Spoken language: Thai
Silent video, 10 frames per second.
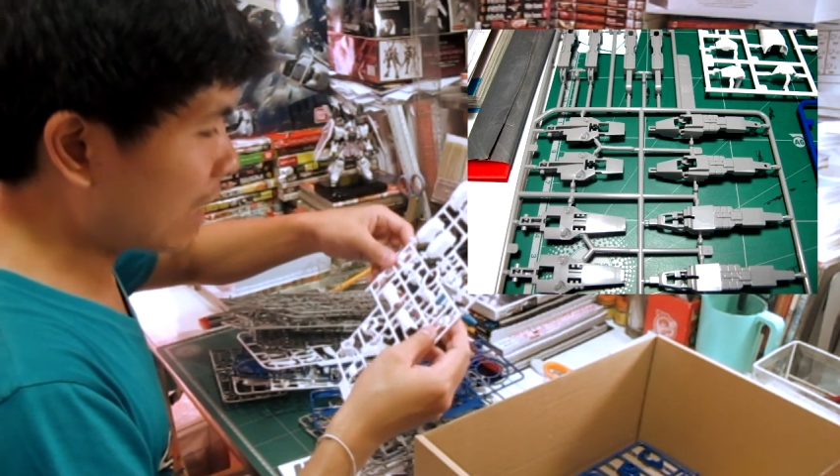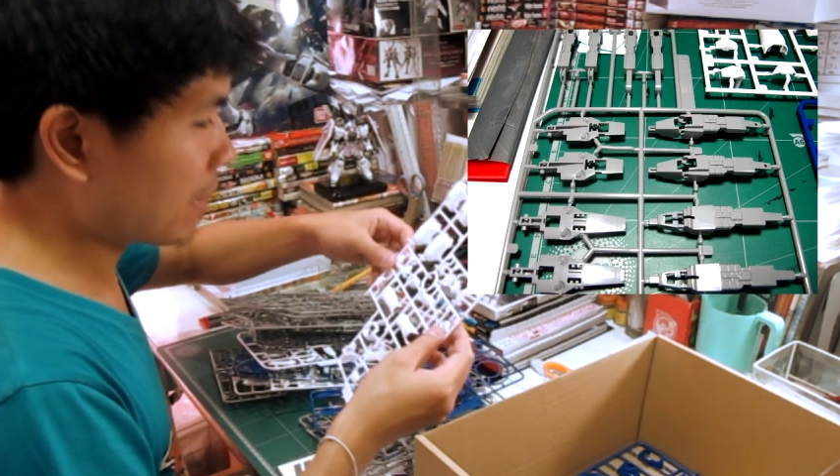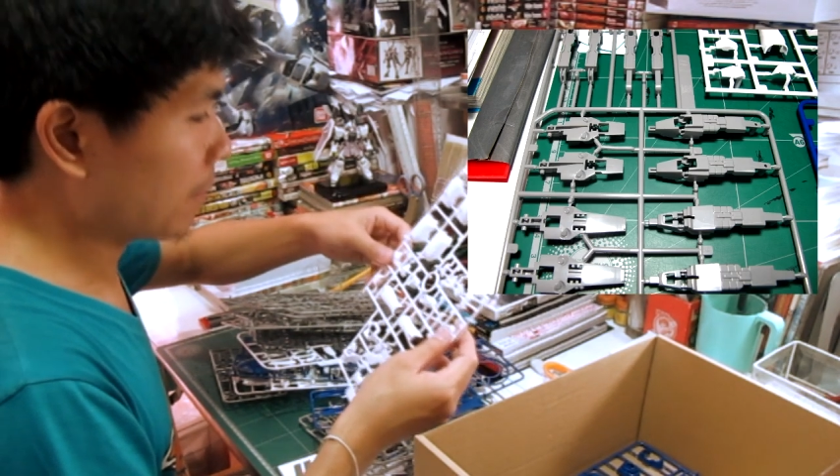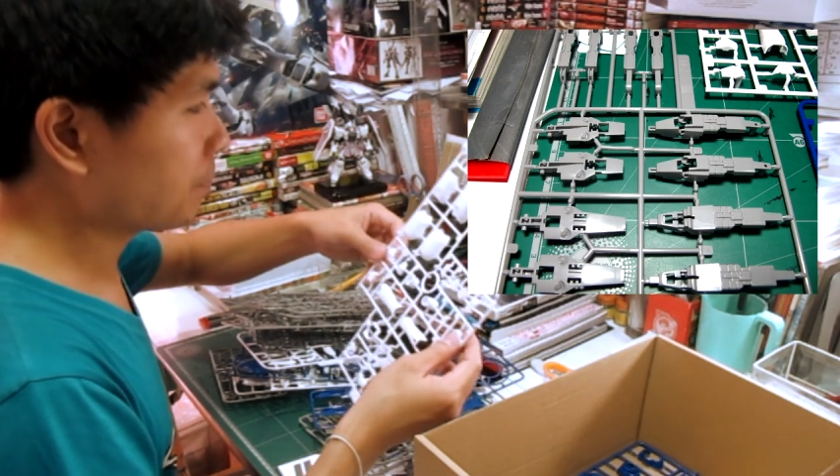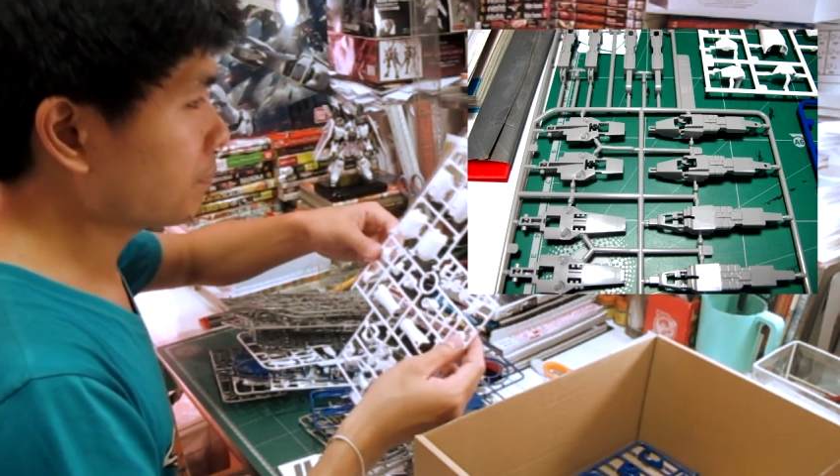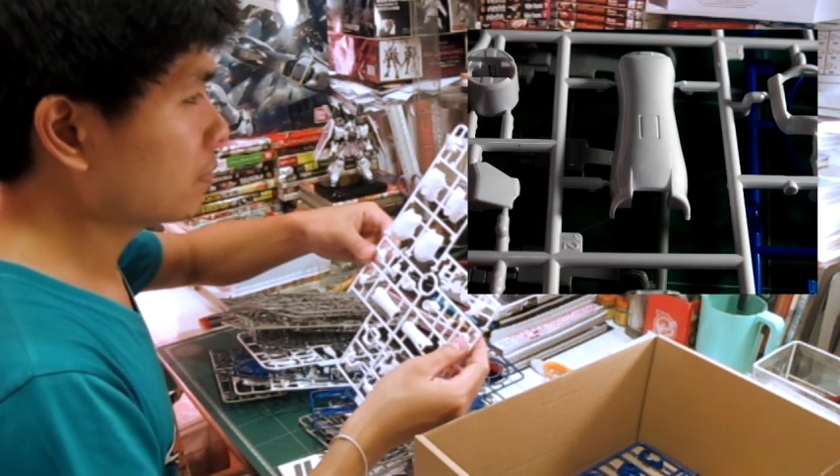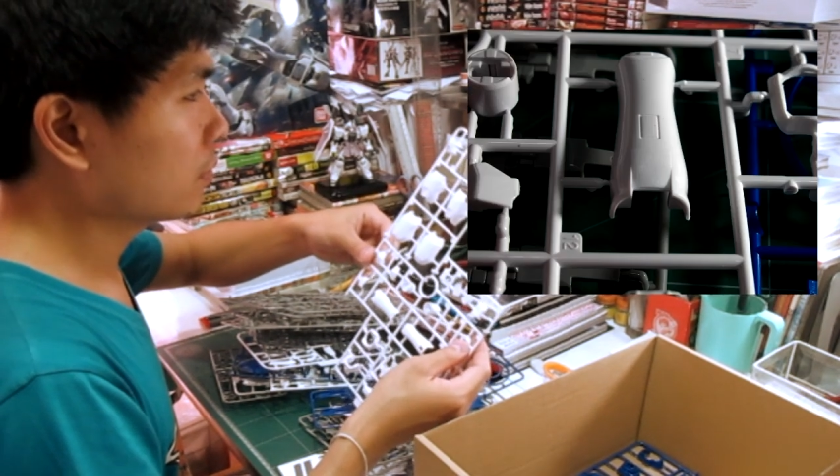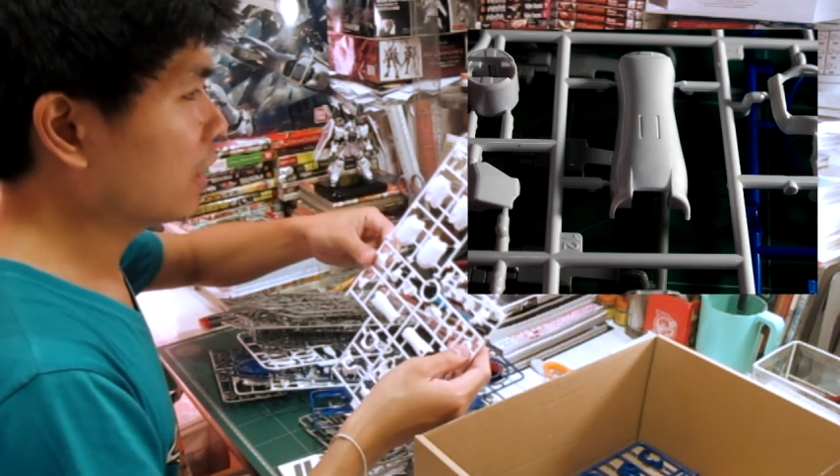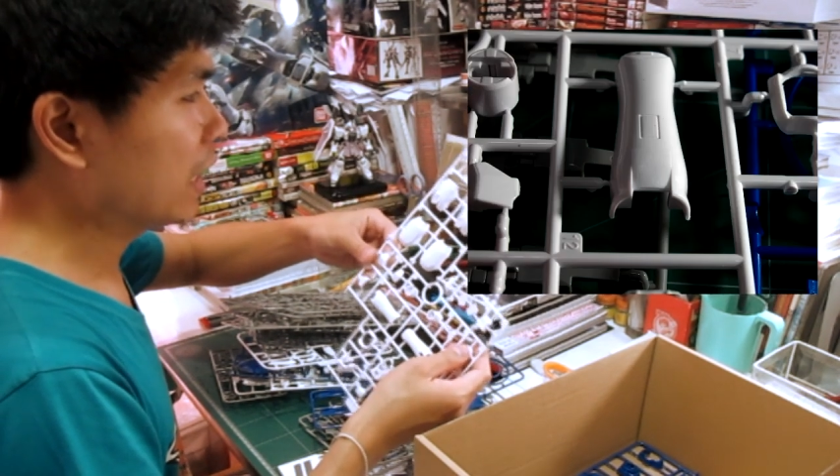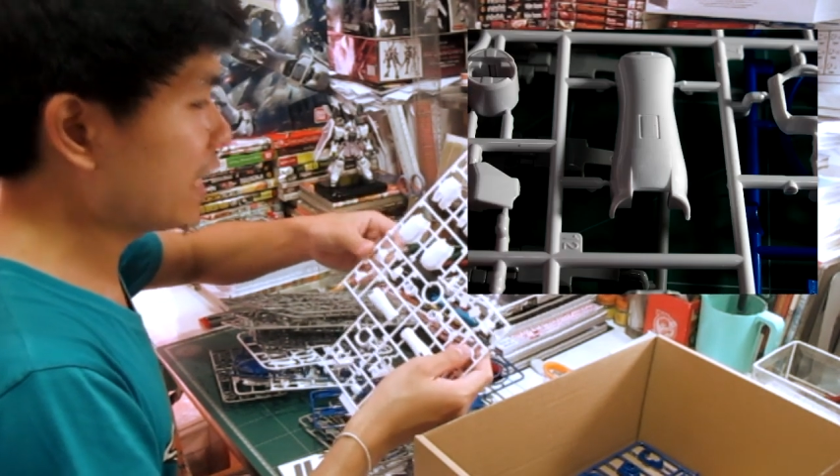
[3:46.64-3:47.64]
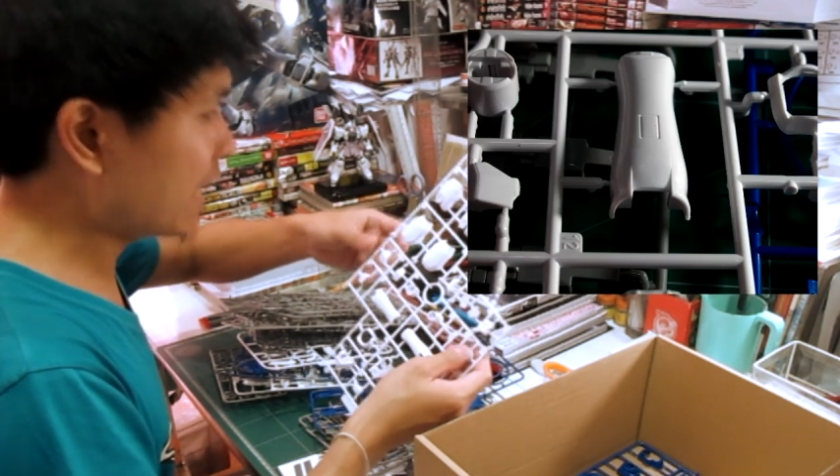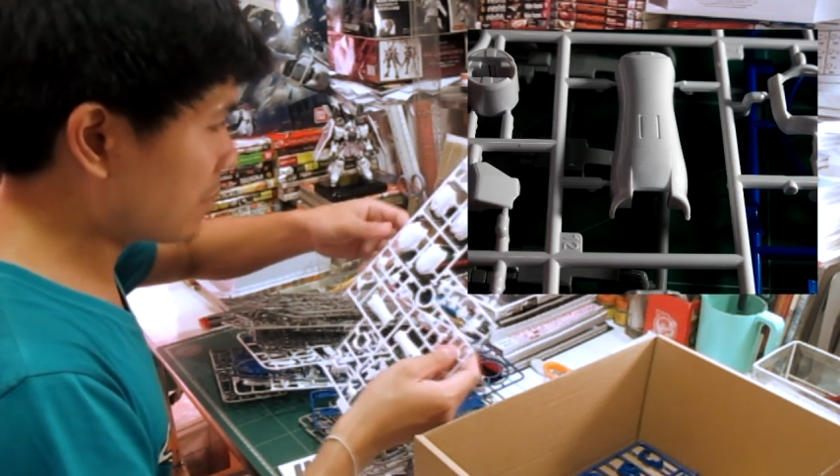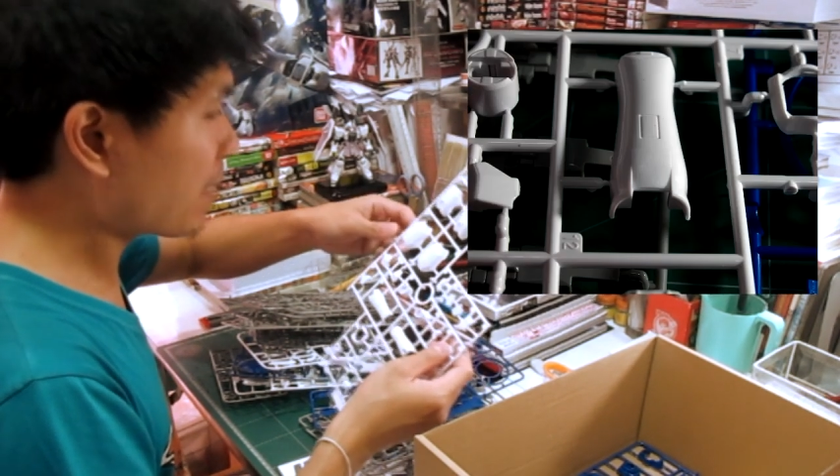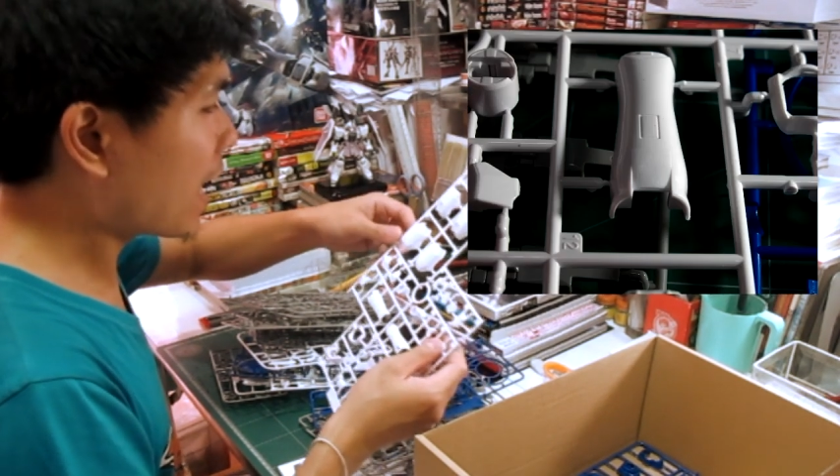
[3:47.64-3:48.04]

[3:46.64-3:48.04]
งแบบ เนียน